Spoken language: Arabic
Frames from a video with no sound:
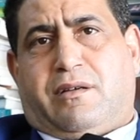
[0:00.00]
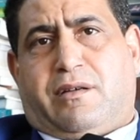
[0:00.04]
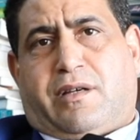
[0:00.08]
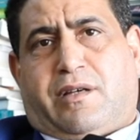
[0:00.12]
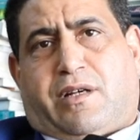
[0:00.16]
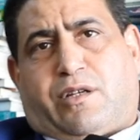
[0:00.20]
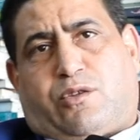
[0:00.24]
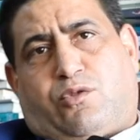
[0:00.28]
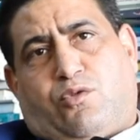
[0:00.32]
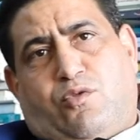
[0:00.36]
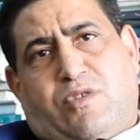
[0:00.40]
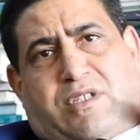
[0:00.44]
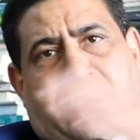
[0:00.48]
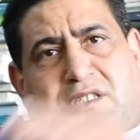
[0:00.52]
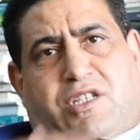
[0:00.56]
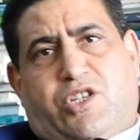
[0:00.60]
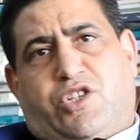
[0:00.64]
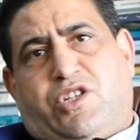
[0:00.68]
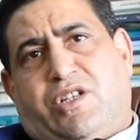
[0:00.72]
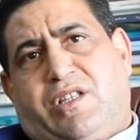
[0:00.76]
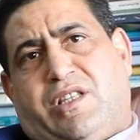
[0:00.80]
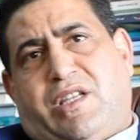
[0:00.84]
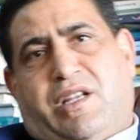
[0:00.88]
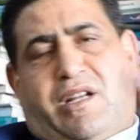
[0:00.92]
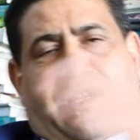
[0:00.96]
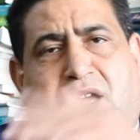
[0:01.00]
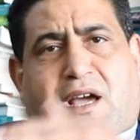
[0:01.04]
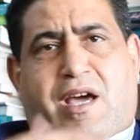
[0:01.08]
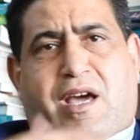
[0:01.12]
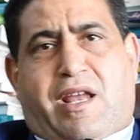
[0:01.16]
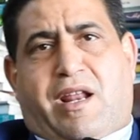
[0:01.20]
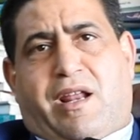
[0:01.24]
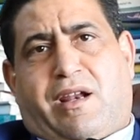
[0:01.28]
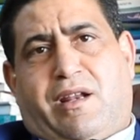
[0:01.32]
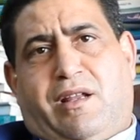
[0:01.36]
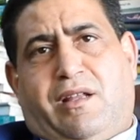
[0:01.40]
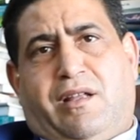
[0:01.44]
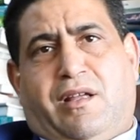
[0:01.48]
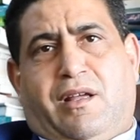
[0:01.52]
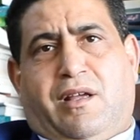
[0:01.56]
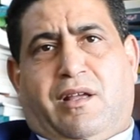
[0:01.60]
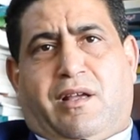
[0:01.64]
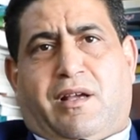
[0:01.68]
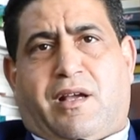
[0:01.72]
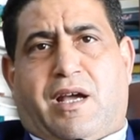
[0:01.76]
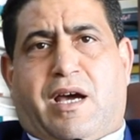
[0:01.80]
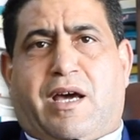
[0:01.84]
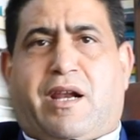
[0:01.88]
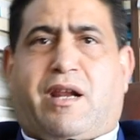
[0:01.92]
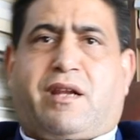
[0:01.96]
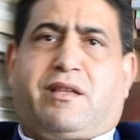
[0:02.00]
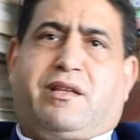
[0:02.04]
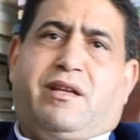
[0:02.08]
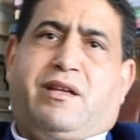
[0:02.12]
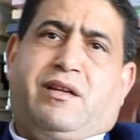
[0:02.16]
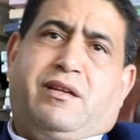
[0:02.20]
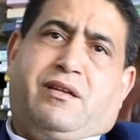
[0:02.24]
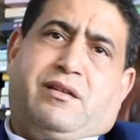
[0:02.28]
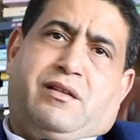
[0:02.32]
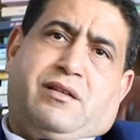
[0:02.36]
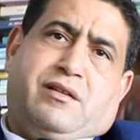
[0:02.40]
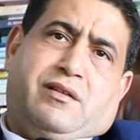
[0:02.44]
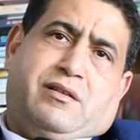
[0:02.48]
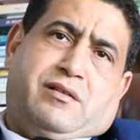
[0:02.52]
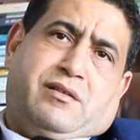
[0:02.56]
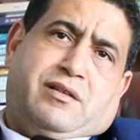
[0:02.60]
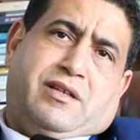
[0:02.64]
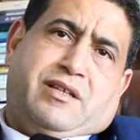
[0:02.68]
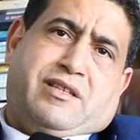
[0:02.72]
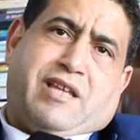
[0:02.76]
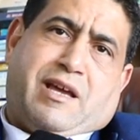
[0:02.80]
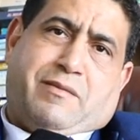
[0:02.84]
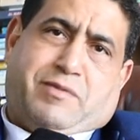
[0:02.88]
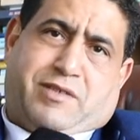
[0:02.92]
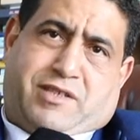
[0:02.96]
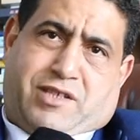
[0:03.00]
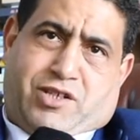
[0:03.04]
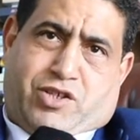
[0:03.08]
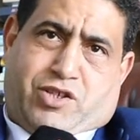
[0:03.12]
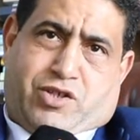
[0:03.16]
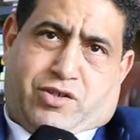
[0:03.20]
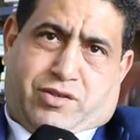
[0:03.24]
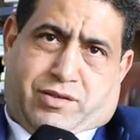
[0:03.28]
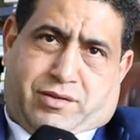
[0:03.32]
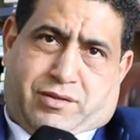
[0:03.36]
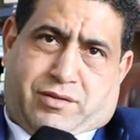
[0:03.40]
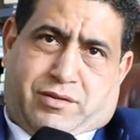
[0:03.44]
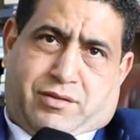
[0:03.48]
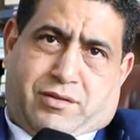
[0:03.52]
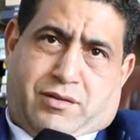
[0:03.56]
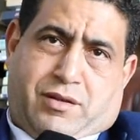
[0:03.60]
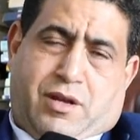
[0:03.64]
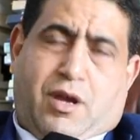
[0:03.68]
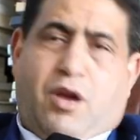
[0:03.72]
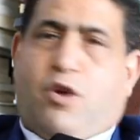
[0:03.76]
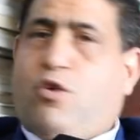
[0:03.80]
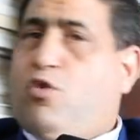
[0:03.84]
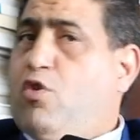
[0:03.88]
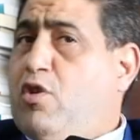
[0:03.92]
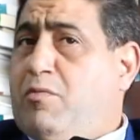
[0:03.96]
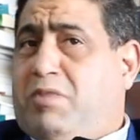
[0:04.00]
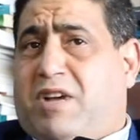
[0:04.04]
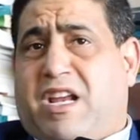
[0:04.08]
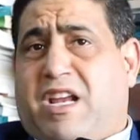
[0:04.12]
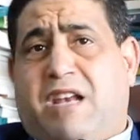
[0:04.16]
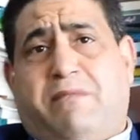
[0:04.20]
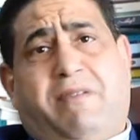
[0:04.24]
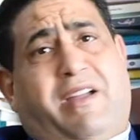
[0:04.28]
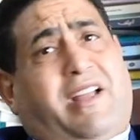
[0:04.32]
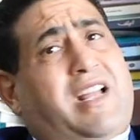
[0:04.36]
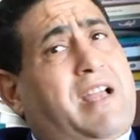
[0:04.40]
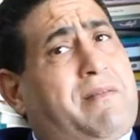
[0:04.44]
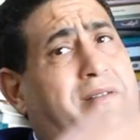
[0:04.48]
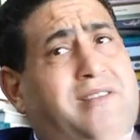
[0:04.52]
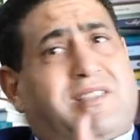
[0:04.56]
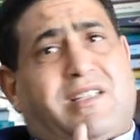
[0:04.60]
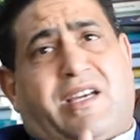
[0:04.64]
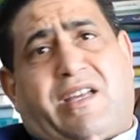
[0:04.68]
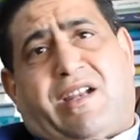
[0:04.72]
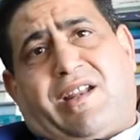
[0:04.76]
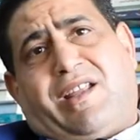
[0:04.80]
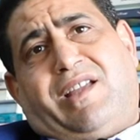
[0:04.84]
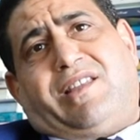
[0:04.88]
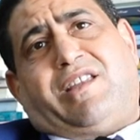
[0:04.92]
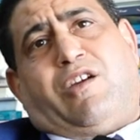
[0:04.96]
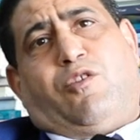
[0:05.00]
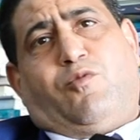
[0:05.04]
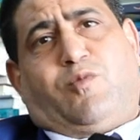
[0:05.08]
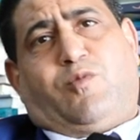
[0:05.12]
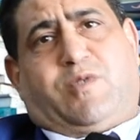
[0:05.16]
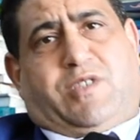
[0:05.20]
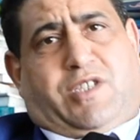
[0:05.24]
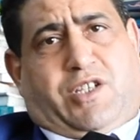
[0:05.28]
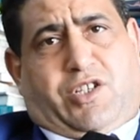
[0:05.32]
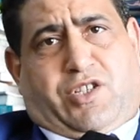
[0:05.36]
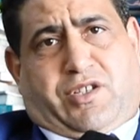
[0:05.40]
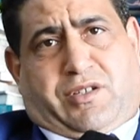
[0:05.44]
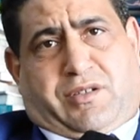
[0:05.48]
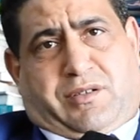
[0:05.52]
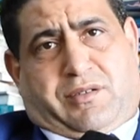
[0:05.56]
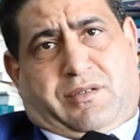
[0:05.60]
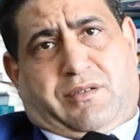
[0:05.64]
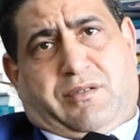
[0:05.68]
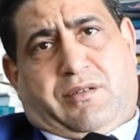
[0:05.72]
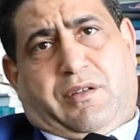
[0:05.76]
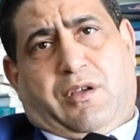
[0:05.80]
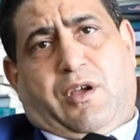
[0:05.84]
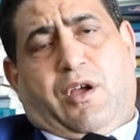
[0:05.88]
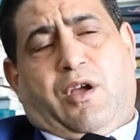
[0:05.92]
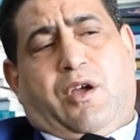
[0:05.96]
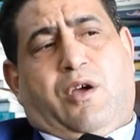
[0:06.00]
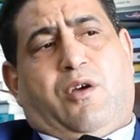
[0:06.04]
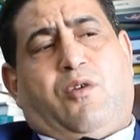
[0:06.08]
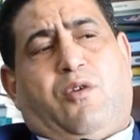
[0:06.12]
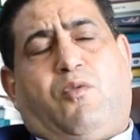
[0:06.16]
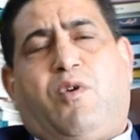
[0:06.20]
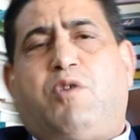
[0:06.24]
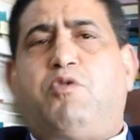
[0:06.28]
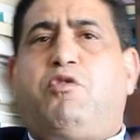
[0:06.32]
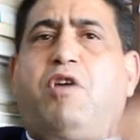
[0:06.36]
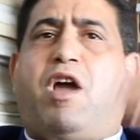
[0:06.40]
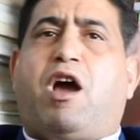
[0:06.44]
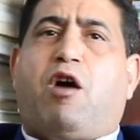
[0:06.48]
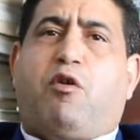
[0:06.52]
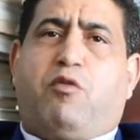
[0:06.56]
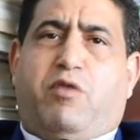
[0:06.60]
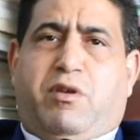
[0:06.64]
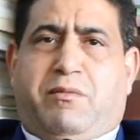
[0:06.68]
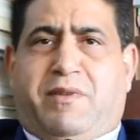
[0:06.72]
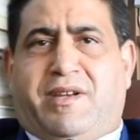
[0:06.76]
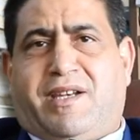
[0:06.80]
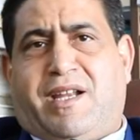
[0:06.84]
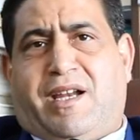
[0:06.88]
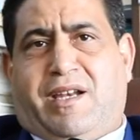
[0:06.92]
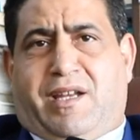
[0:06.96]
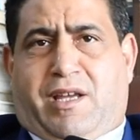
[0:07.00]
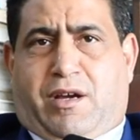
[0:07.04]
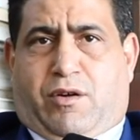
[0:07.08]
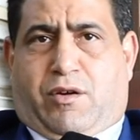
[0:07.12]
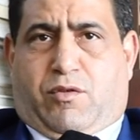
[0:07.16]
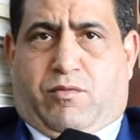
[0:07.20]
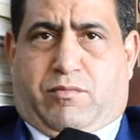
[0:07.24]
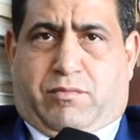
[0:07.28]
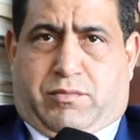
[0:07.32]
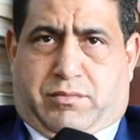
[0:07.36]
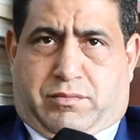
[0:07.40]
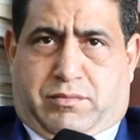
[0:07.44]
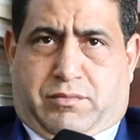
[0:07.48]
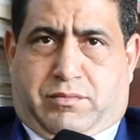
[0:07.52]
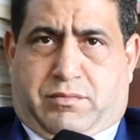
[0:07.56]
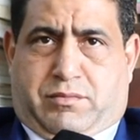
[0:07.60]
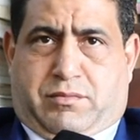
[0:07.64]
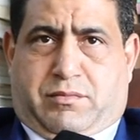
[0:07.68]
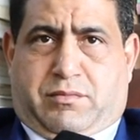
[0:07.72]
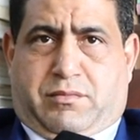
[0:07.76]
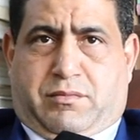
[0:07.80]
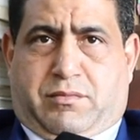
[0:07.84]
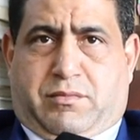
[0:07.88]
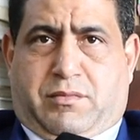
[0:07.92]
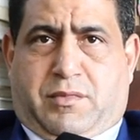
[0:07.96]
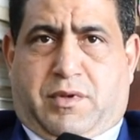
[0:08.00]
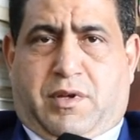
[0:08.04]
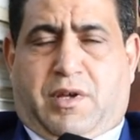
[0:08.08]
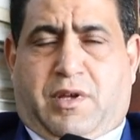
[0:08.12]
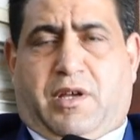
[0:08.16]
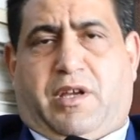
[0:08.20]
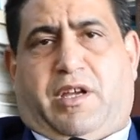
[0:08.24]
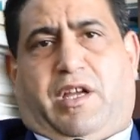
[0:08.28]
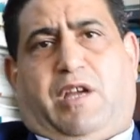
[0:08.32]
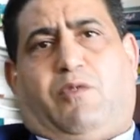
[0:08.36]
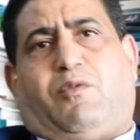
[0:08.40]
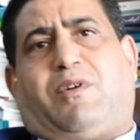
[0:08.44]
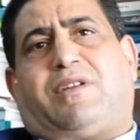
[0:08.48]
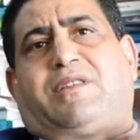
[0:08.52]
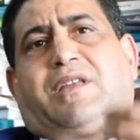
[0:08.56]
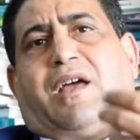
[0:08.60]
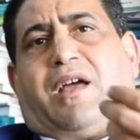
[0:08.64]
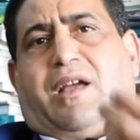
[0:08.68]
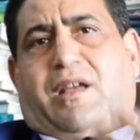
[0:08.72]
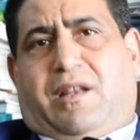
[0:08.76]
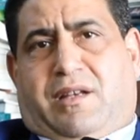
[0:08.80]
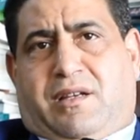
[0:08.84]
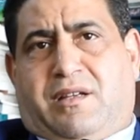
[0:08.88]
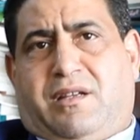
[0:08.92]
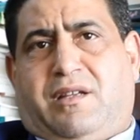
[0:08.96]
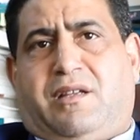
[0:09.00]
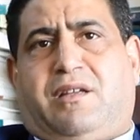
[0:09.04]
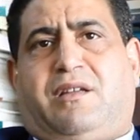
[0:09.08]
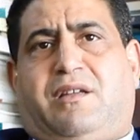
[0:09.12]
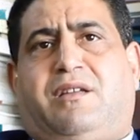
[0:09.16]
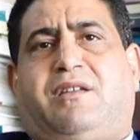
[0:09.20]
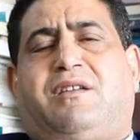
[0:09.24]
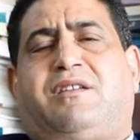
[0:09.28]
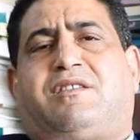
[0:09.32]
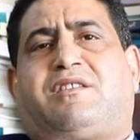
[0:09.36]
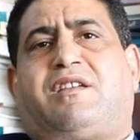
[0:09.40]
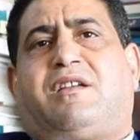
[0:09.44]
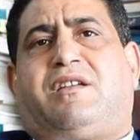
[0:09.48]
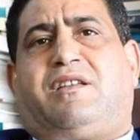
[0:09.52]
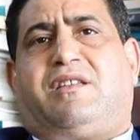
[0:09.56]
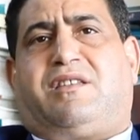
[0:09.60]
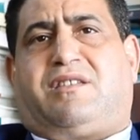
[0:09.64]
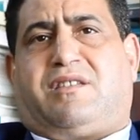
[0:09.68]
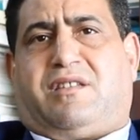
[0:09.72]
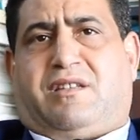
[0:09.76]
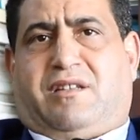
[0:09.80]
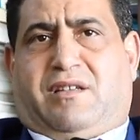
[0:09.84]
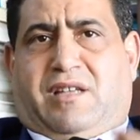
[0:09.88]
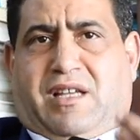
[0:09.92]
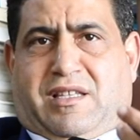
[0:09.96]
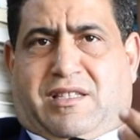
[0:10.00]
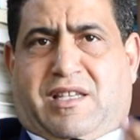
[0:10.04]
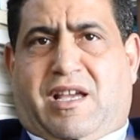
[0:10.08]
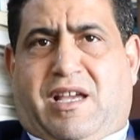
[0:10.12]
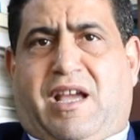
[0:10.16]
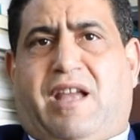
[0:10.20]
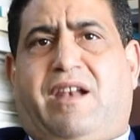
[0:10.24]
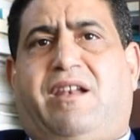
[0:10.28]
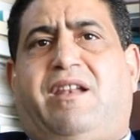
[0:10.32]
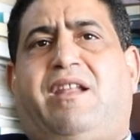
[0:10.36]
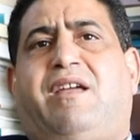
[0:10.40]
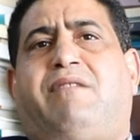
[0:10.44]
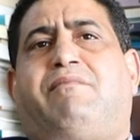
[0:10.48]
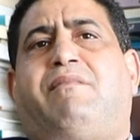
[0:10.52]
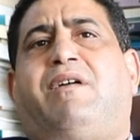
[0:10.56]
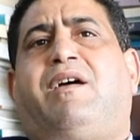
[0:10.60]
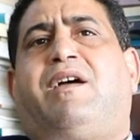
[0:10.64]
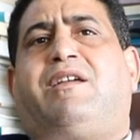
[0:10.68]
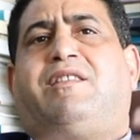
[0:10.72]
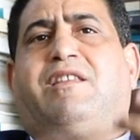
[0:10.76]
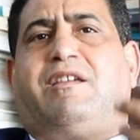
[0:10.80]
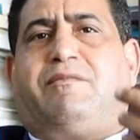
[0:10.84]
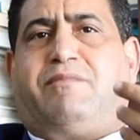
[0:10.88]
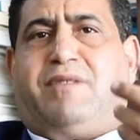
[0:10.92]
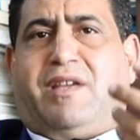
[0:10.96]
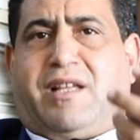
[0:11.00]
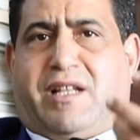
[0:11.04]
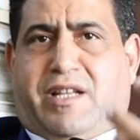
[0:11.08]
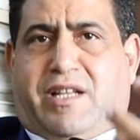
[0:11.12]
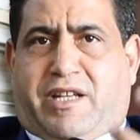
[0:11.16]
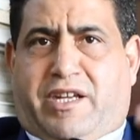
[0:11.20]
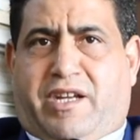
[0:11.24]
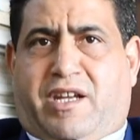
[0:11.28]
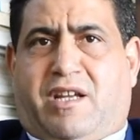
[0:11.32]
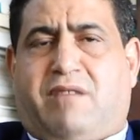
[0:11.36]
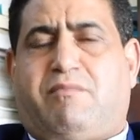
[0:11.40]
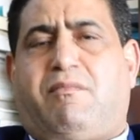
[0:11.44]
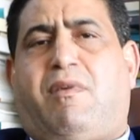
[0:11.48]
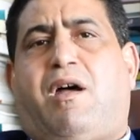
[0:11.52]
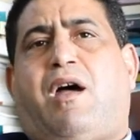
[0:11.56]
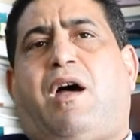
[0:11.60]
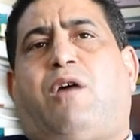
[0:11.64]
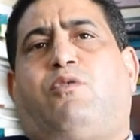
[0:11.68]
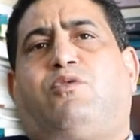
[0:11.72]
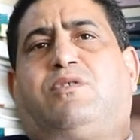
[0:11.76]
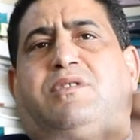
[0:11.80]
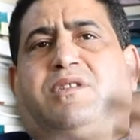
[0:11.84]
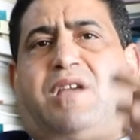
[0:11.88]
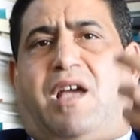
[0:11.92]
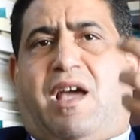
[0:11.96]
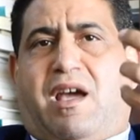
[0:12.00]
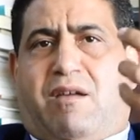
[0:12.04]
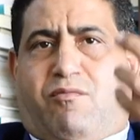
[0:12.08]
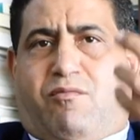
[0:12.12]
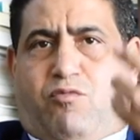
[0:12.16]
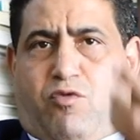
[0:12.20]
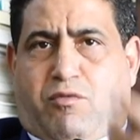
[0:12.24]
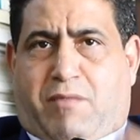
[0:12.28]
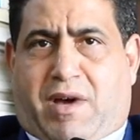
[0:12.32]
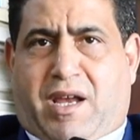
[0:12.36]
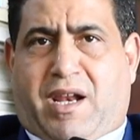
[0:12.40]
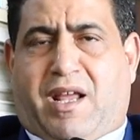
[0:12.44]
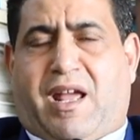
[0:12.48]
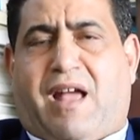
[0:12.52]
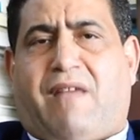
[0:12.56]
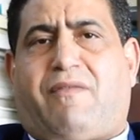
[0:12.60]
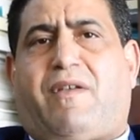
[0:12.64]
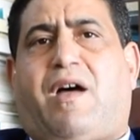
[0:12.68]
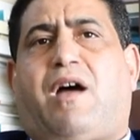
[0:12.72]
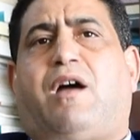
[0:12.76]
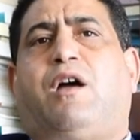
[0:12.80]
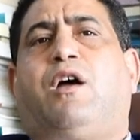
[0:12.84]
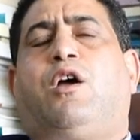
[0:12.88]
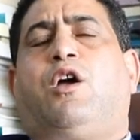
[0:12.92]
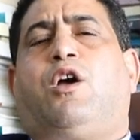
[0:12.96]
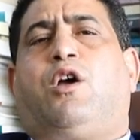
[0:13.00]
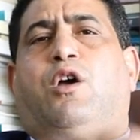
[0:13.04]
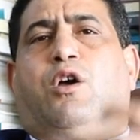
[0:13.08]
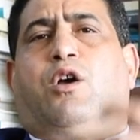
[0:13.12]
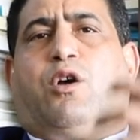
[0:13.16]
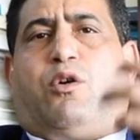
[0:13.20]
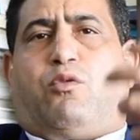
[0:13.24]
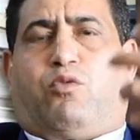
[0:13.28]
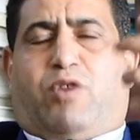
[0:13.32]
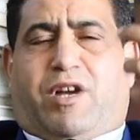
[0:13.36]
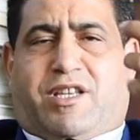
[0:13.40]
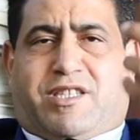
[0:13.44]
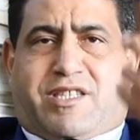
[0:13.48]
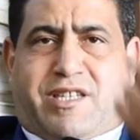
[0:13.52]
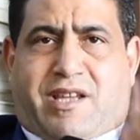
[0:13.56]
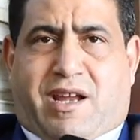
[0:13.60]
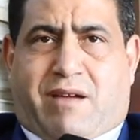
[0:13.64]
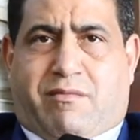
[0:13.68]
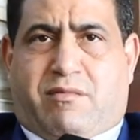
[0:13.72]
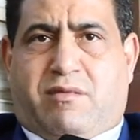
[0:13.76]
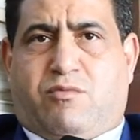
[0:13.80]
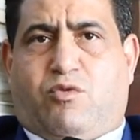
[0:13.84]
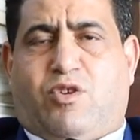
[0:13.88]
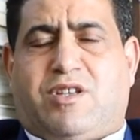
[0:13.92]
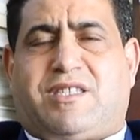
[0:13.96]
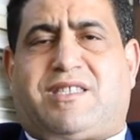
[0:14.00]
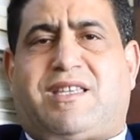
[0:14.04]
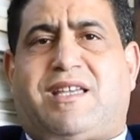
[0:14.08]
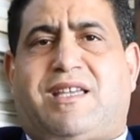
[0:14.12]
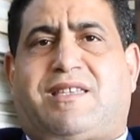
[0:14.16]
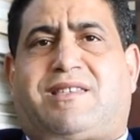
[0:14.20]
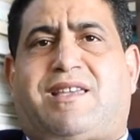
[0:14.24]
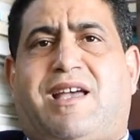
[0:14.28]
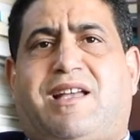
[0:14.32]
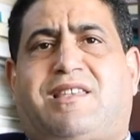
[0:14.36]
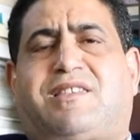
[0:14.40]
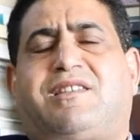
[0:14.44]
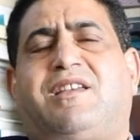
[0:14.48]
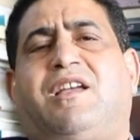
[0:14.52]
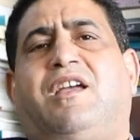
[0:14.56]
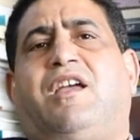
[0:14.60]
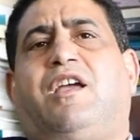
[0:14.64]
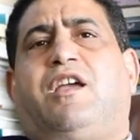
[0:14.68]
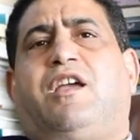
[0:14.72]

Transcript: يردوا للسجن يدير القرار قرار ديال ايداع بالسجن ويمكن المحكمه تقرر ايداعه بالسجن ويحاول من اليوم عوض أن يتعلم أدبية الحكمة والتعامل مع القضاء واحترام المؤسسات